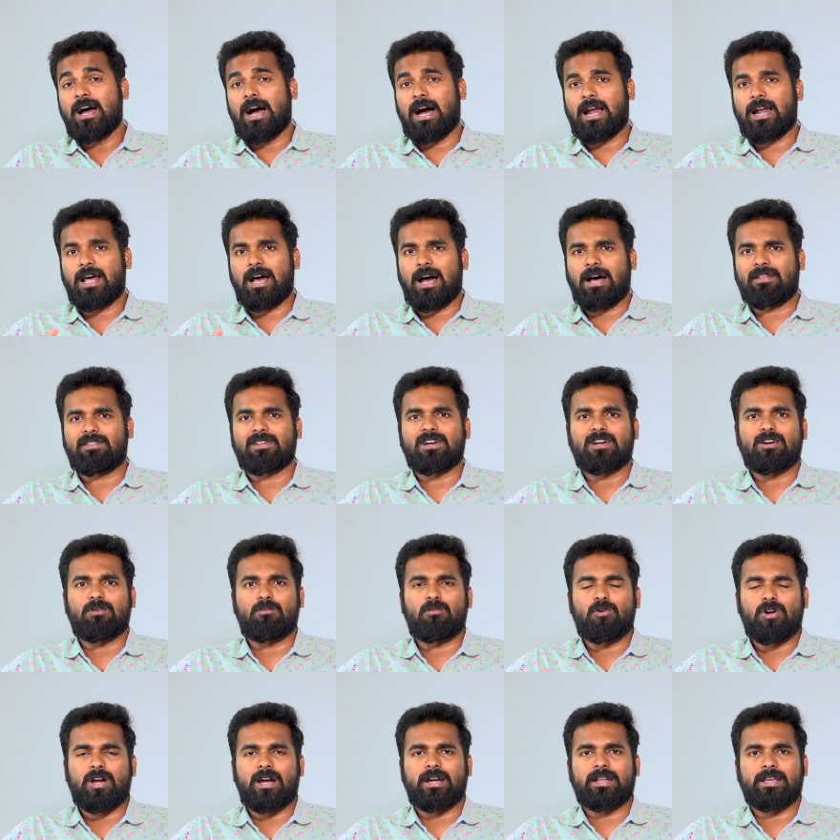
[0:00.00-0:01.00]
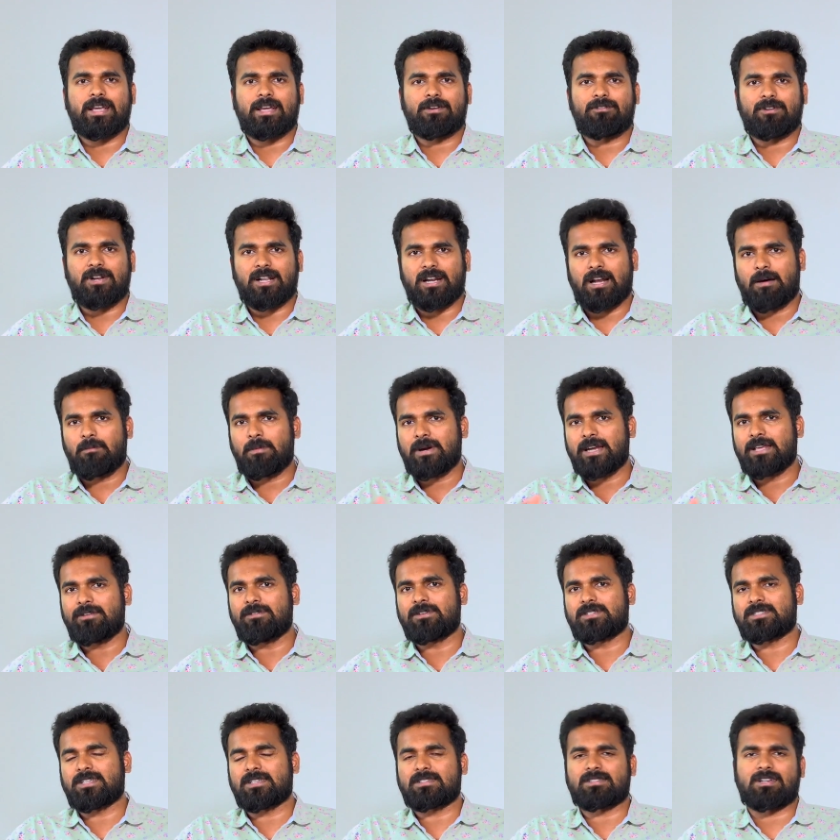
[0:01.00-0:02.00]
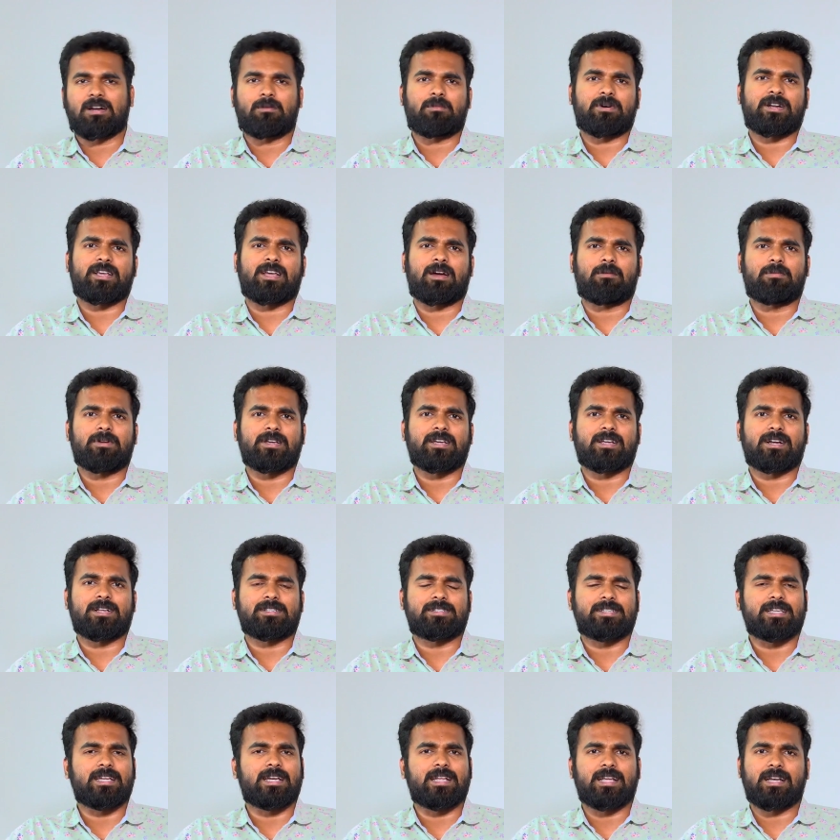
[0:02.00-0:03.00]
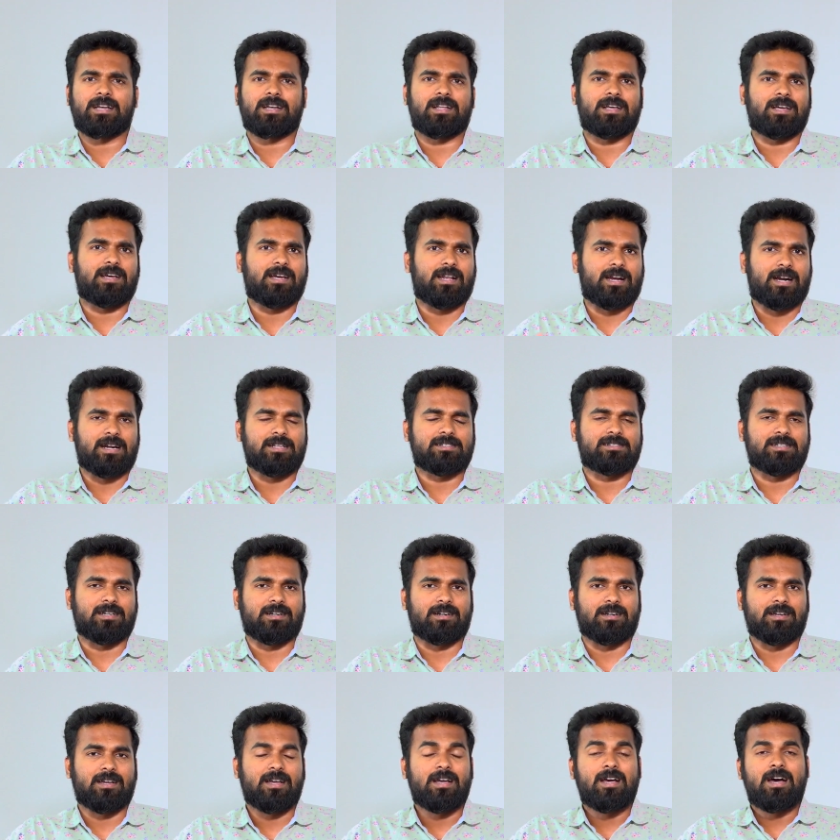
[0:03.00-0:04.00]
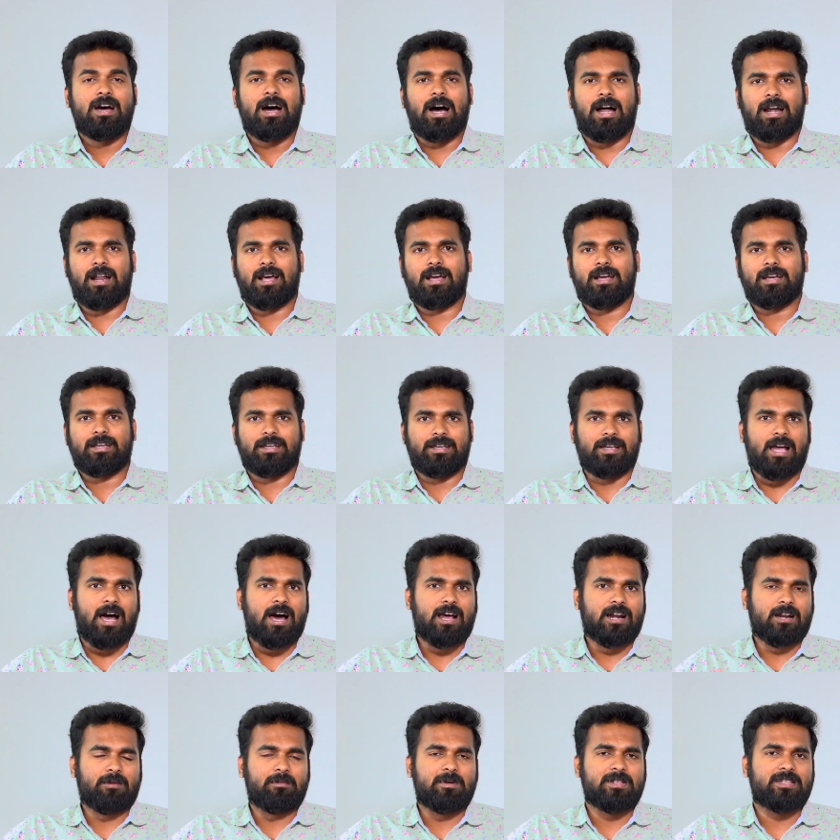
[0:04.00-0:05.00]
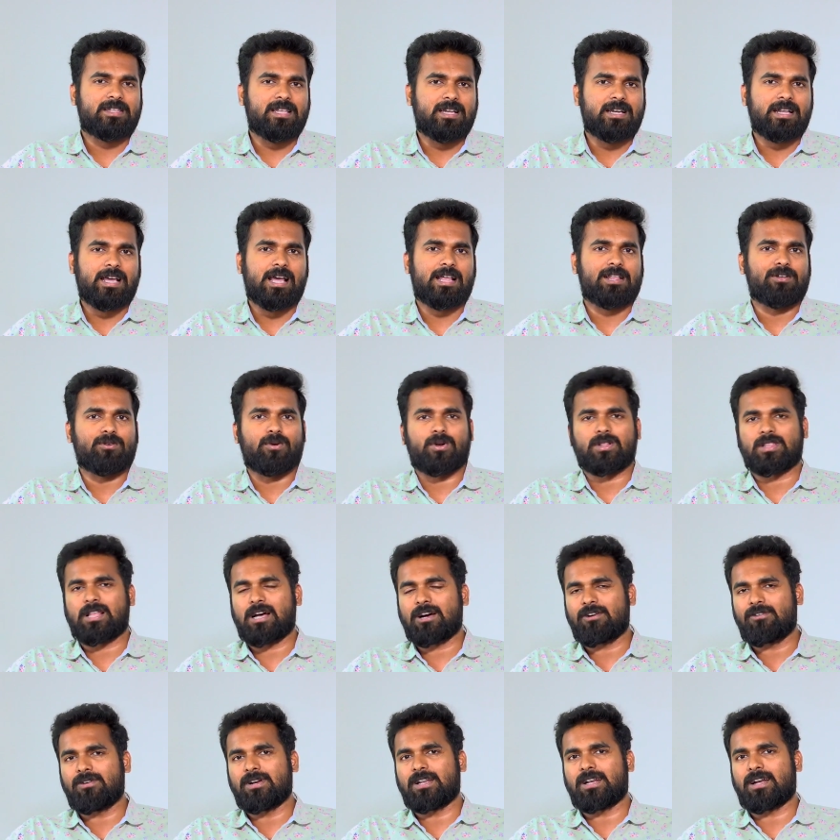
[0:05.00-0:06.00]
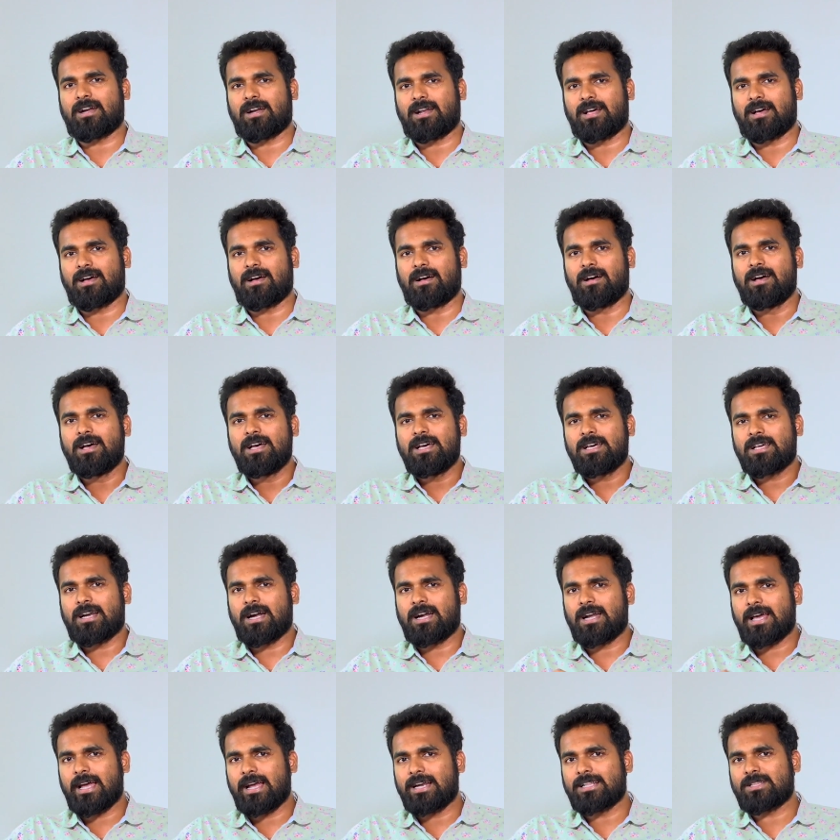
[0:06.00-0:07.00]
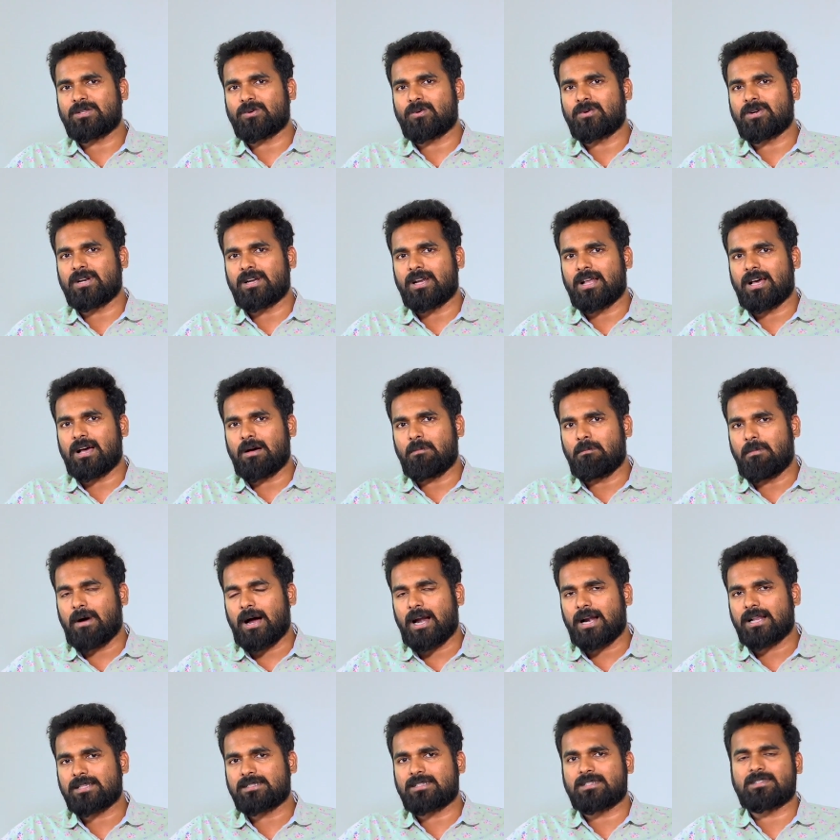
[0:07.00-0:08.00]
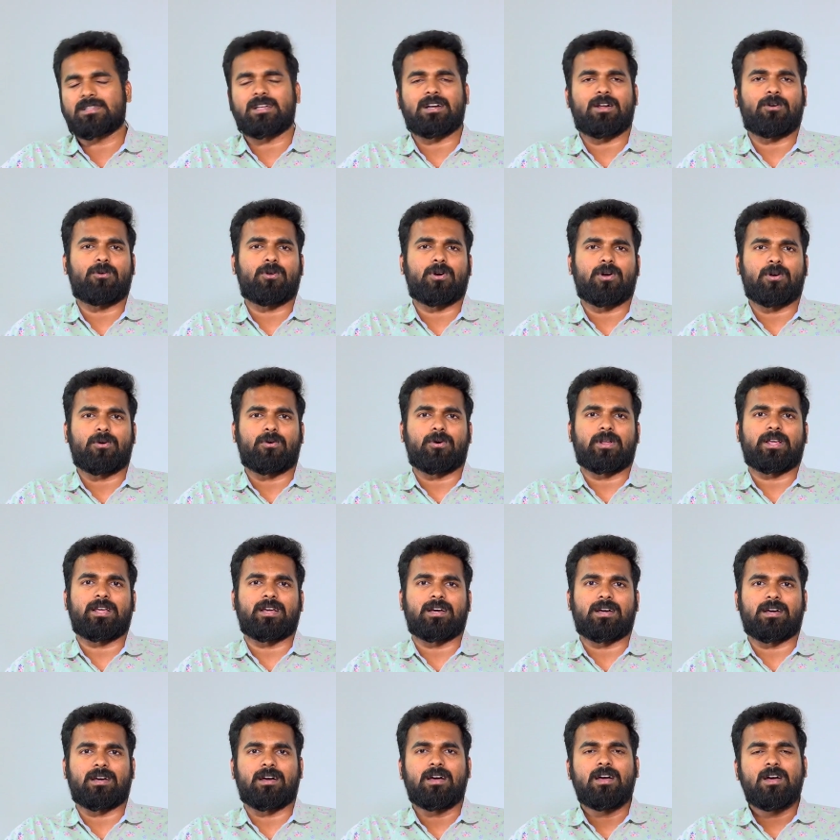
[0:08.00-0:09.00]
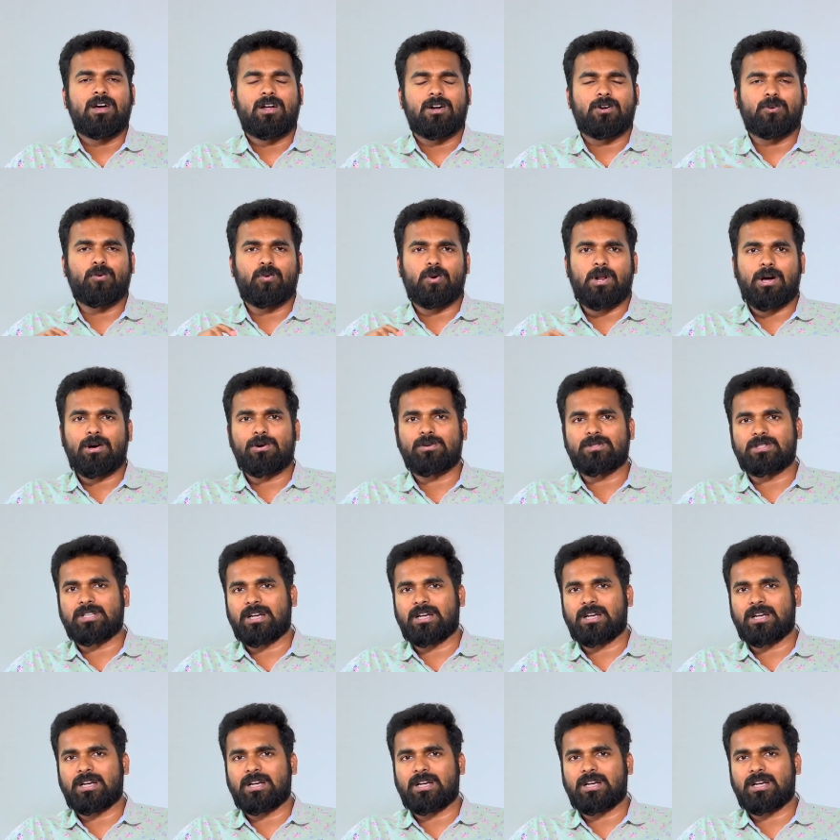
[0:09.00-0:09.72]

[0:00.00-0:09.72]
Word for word: ஆனால் அதற்கு முன்னாடியே இவர் ரமணி விசஸ் ரமணி அப்படிங்கிற சீரியலில் நடித்தார் ஆனால் யாருக்குமே தெரியாத ஒரு தகவல் என்னென்னா ரெண்டாயிரத்தி ஒன்றில் பாலச்சந்தர் அவர்களுடைய நூறாவது